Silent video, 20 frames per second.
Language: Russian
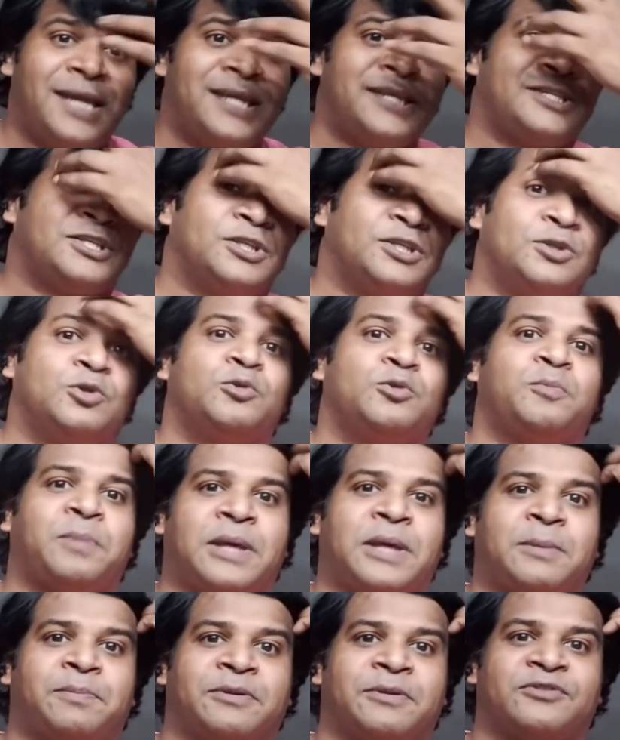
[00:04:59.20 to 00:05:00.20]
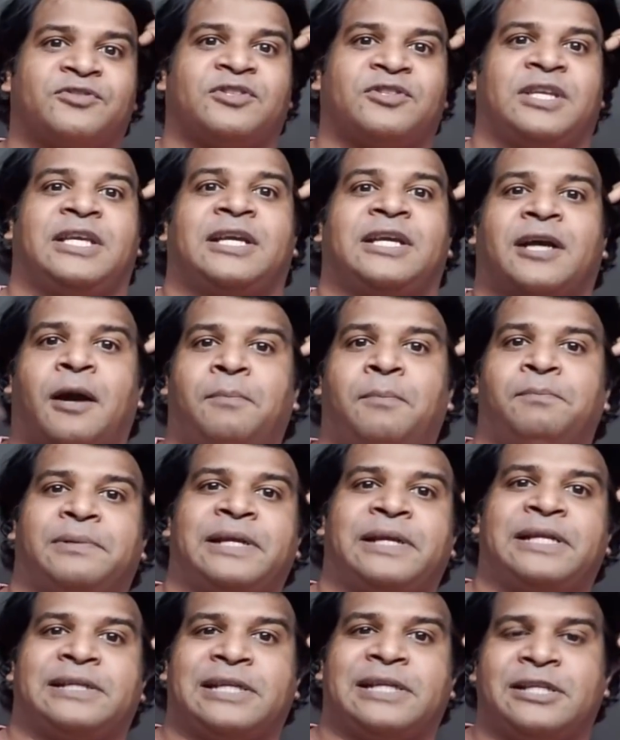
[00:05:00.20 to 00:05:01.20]
но почему люди видят совершенно
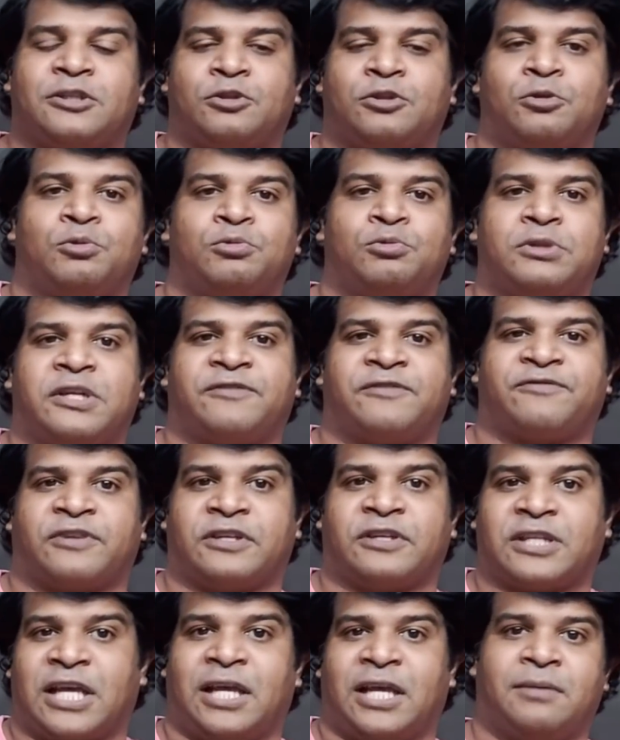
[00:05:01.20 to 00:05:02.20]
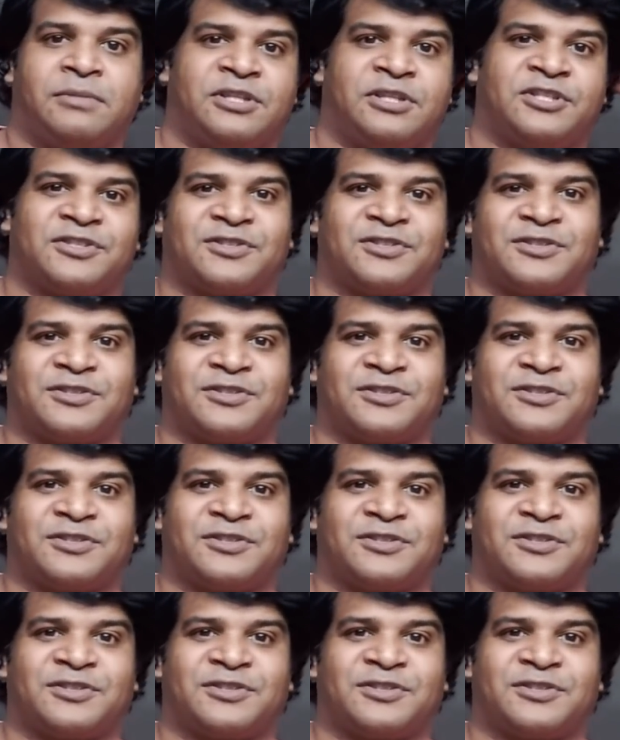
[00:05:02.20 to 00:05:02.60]
два разных изображения?